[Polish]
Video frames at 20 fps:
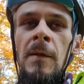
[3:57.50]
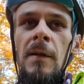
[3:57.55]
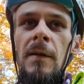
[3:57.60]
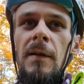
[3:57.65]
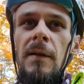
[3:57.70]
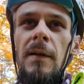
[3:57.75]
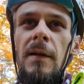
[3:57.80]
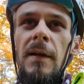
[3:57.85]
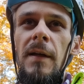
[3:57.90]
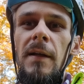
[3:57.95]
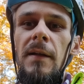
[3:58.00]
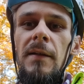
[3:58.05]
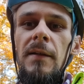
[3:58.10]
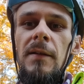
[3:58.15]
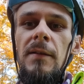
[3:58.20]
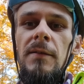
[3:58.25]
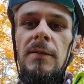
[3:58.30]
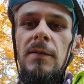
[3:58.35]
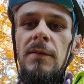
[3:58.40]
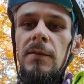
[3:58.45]
e,
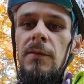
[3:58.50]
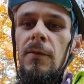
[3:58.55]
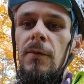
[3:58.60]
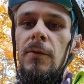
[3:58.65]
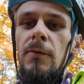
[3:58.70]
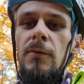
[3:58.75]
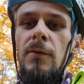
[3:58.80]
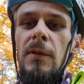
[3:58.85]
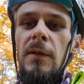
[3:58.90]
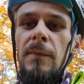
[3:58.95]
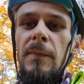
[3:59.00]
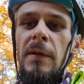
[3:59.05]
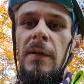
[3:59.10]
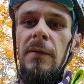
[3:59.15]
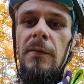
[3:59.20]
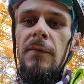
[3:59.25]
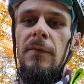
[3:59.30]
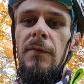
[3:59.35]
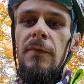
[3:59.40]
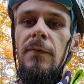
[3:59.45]
RX100, które
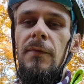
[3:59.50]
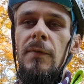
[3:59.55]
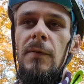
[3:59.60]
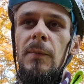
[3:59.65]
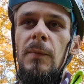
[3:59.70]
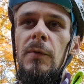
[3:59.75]
miałem w,